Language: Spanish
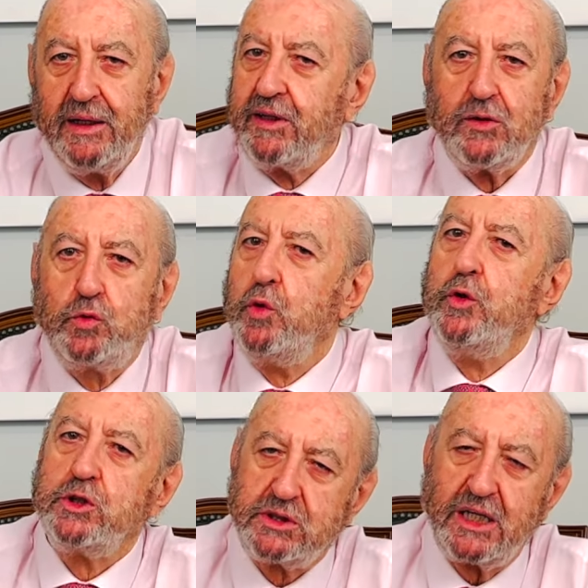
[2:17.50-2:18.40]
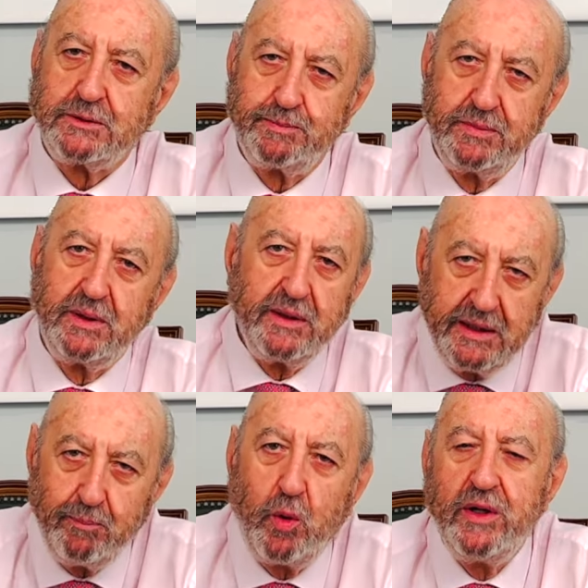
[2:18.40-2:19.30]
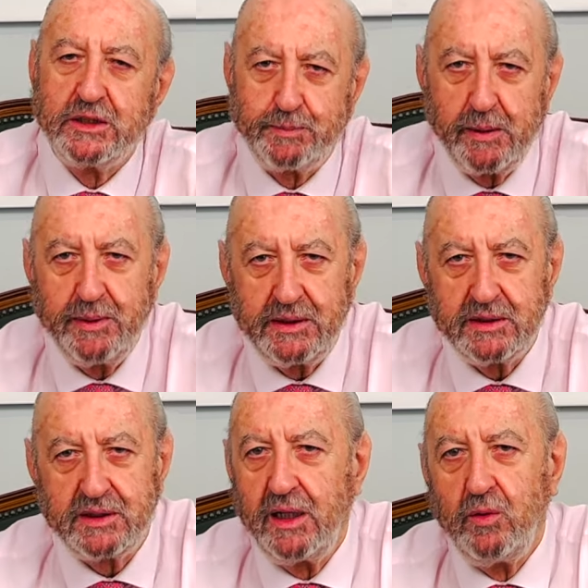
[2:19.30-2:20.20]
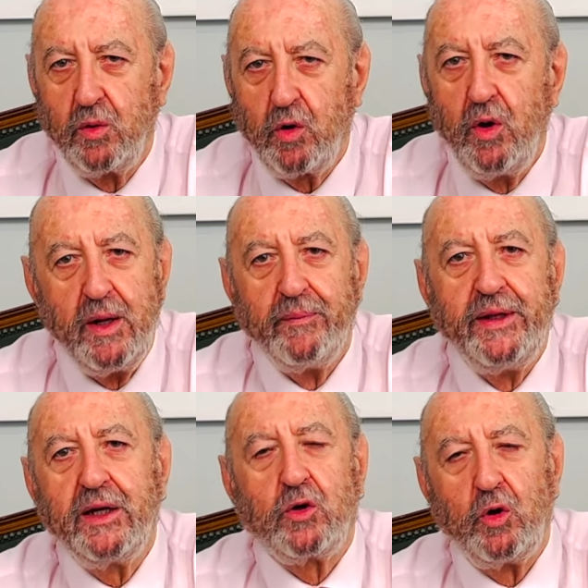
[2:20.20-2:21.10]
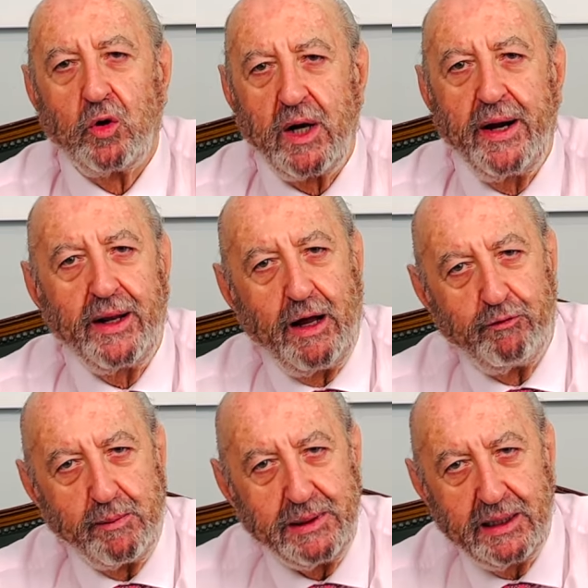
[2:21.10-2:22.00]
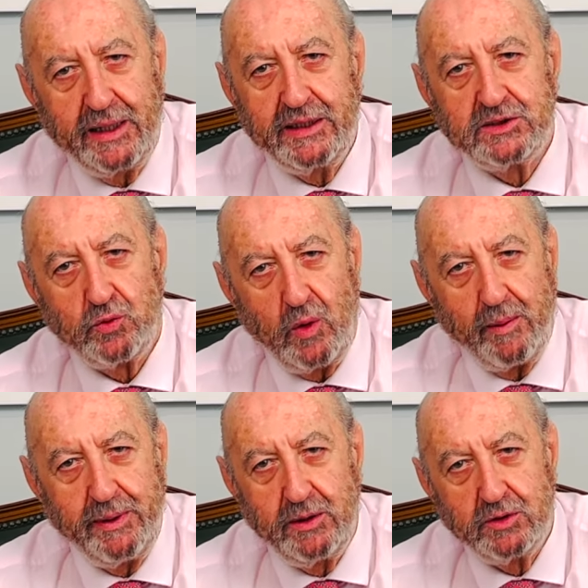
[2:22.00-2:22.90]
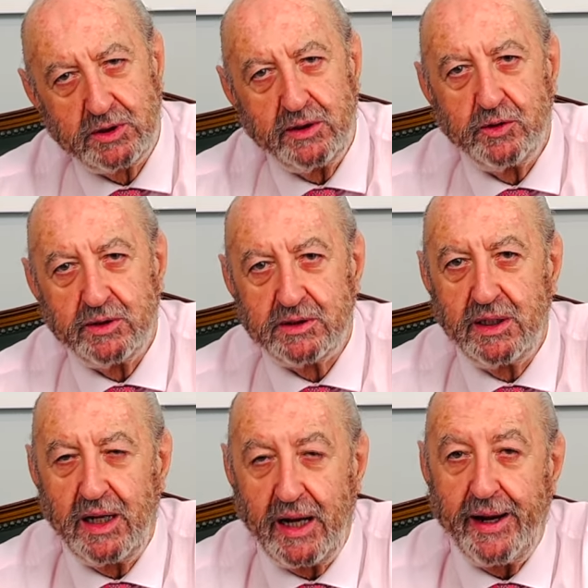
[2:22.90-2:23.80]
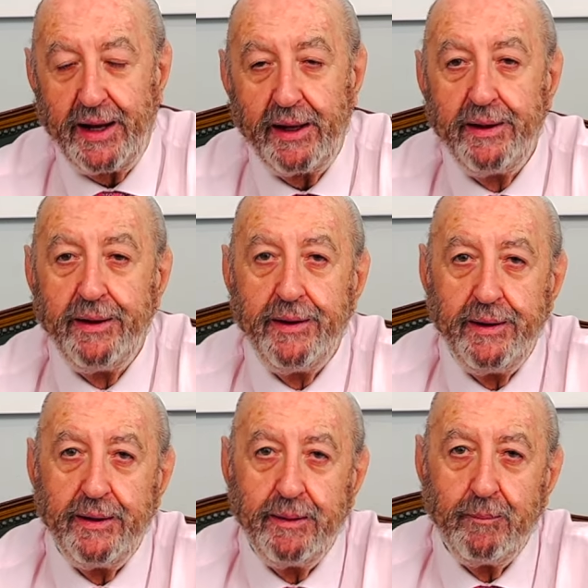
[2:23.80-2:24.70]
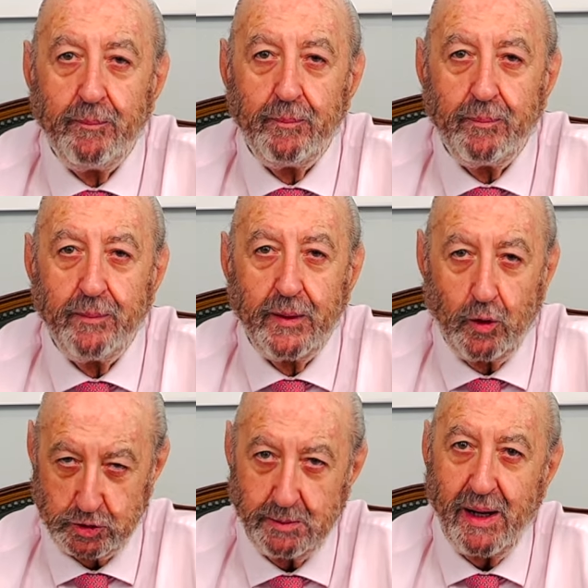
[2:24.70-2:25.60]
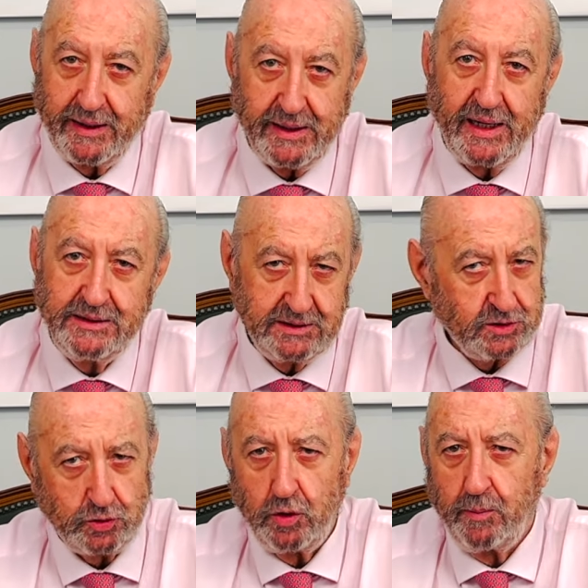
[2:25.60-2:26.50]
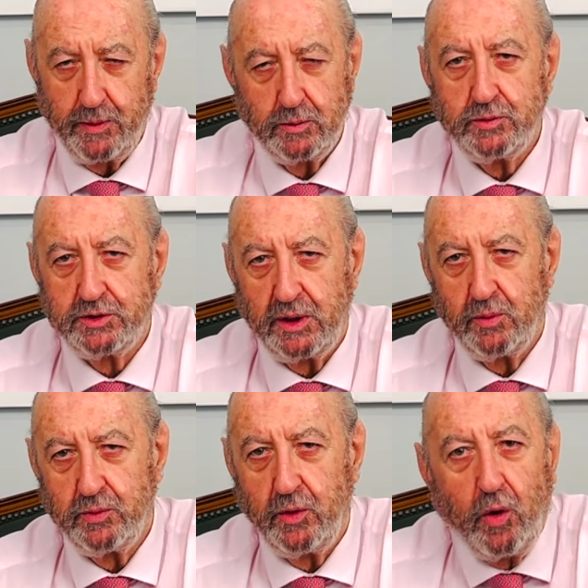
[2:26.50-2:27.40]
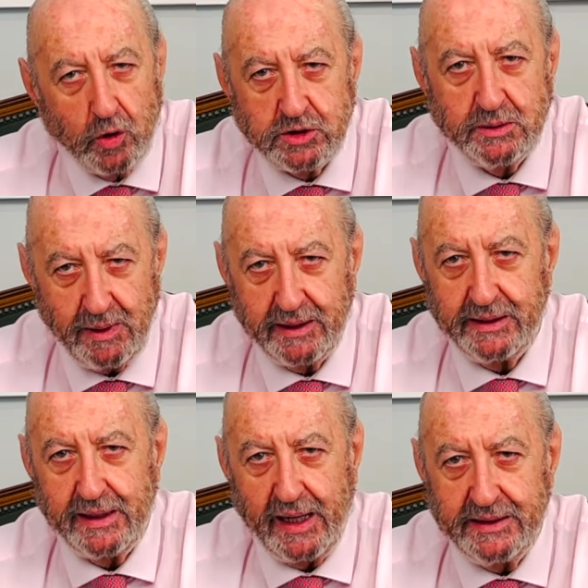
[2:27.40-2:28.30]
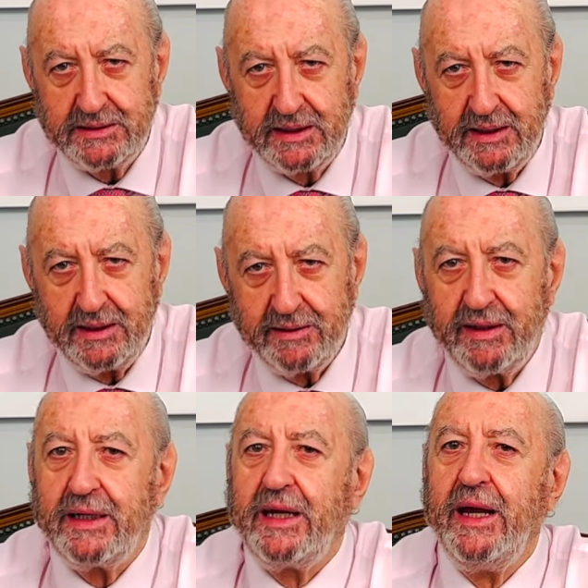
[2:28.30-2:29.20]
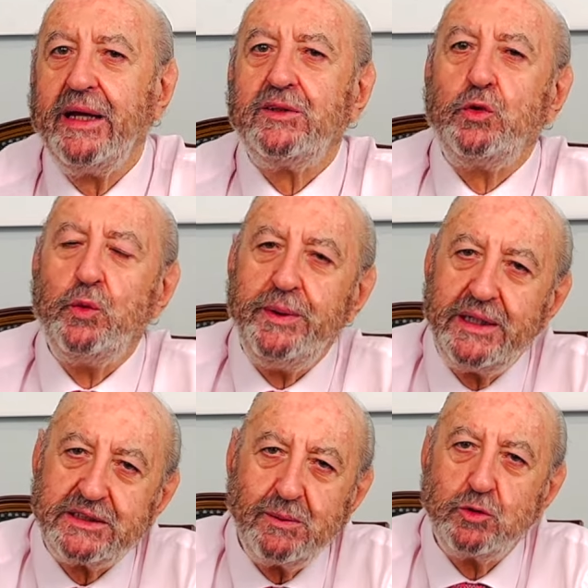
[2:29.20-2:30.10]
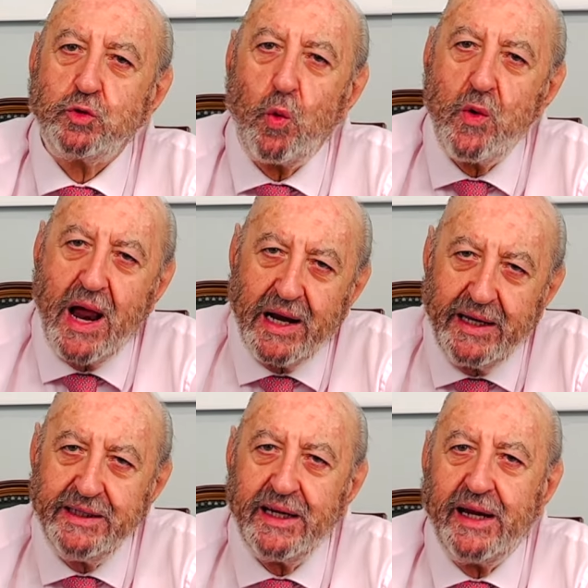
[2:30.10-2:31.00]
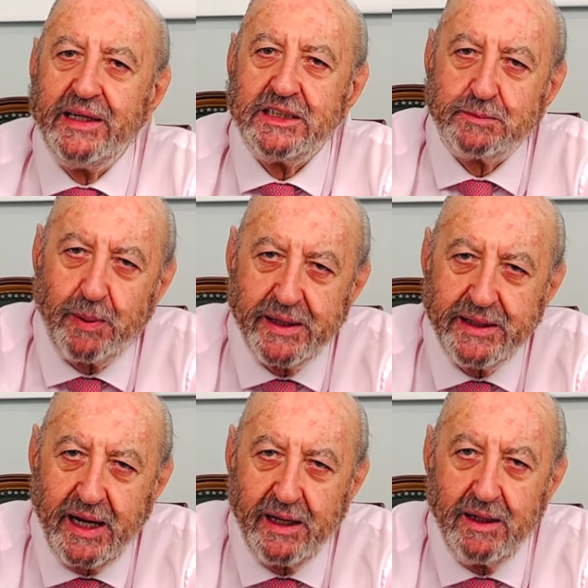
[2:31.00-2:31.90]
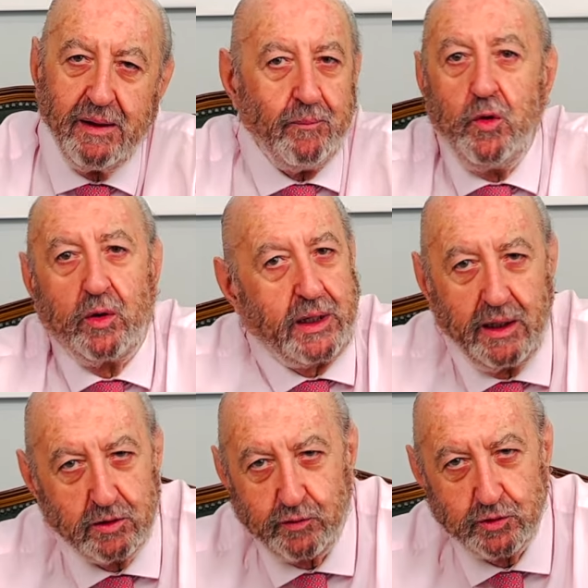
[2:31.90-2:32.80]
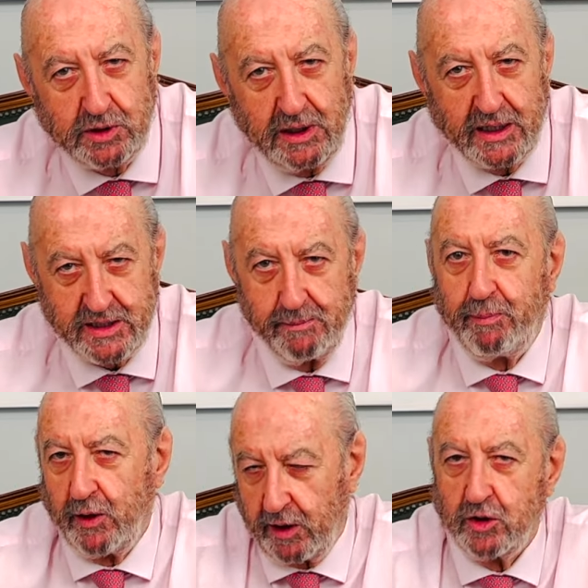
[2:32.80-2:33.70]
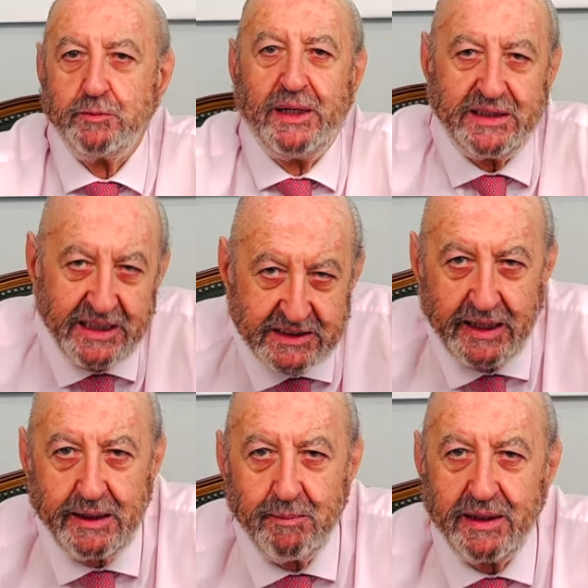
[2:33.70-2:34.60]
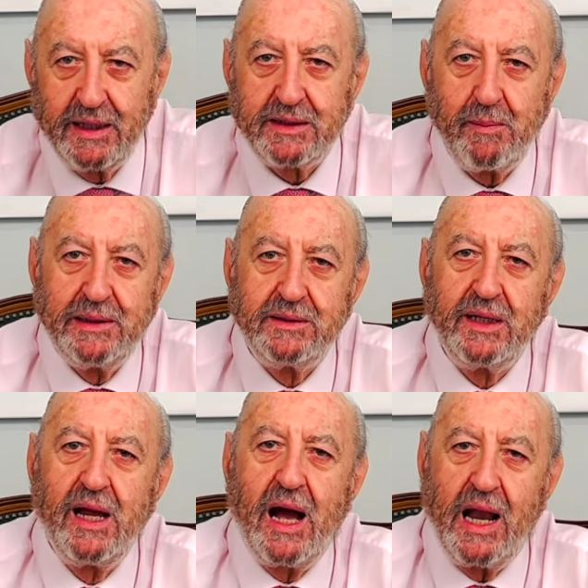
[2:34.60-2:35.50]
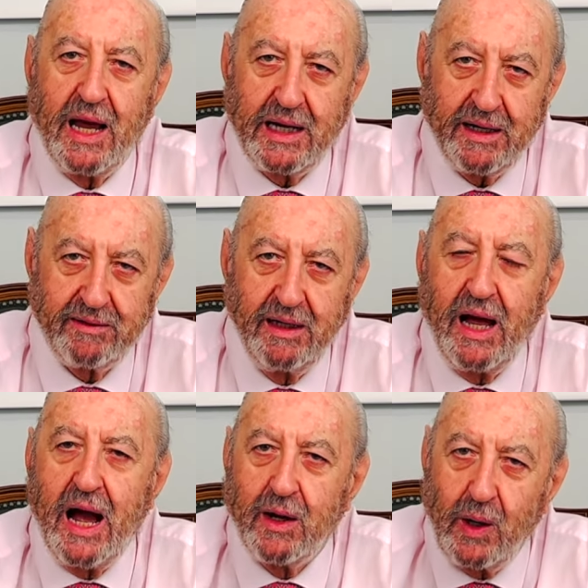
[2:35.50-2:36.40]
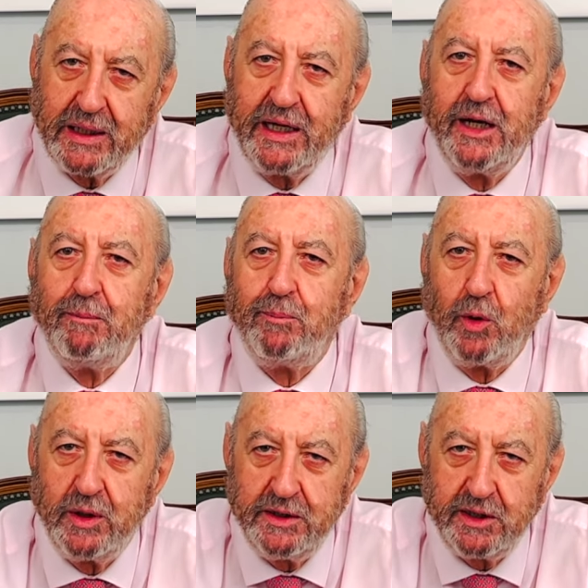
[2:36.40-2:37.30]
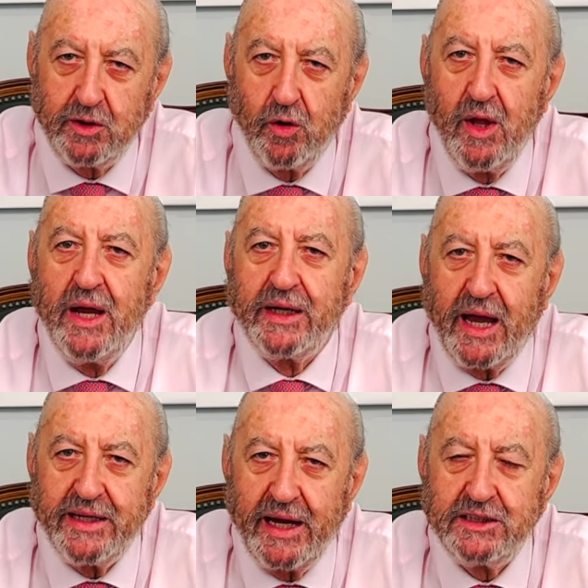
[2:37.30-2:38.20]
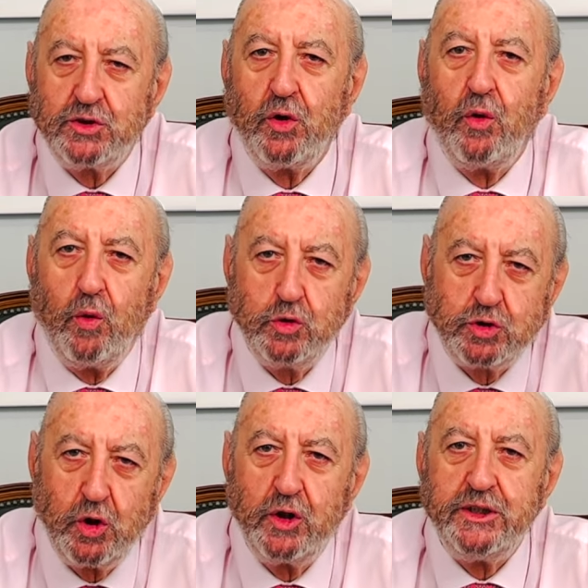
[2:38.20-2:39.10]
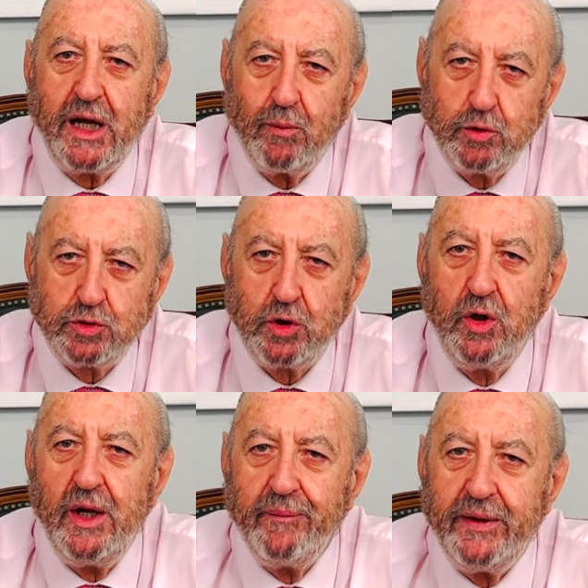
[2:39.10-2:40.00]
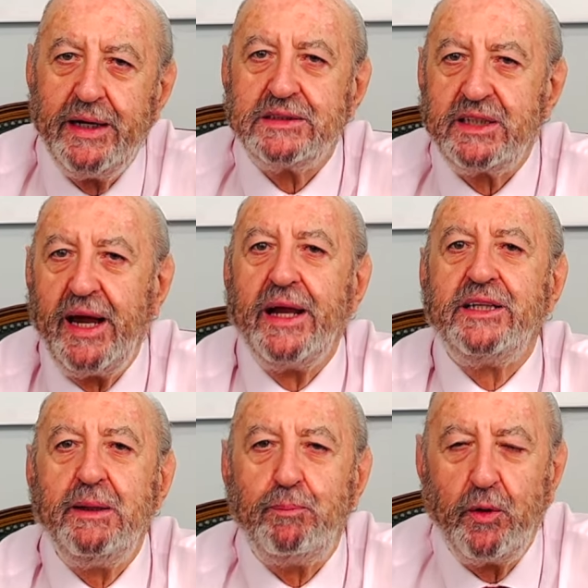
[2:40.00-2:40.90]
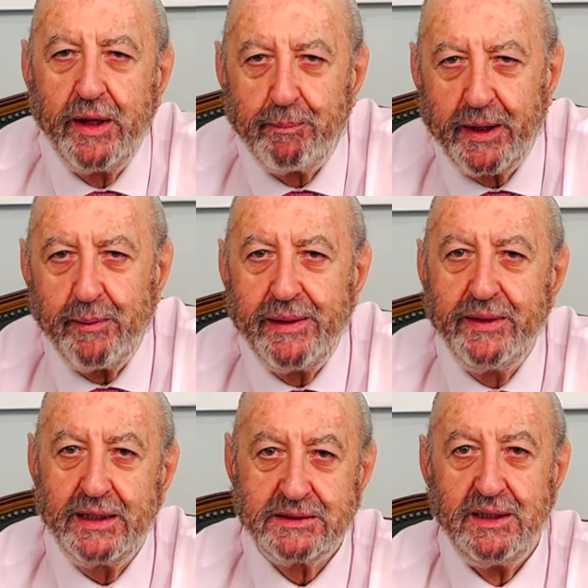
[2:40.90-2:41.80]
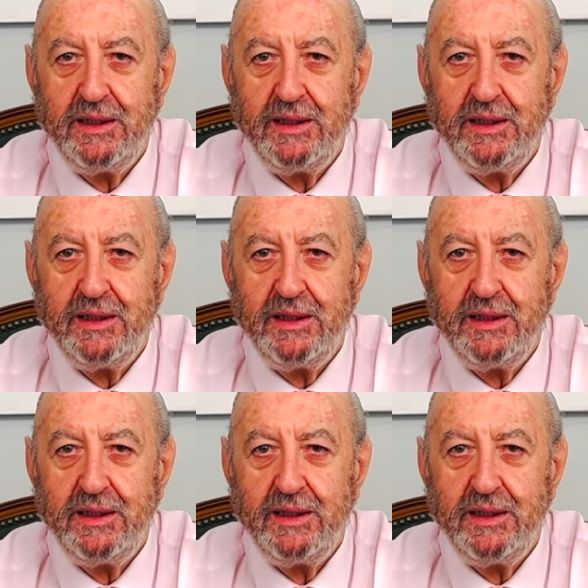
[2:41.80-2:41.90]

O tú no estás ni puedes permitirte el lujo de colocar a familiares o amigos en donde te dé la gana. ¿Os imagináis, solo por un segundo, os imagináis si que tuviésemos una ley en España, no que los fusilase, pero que los metiese inmediatamente a la cárcel a cualquier político que haya hecho uso y abuso de este tipo de prebendas?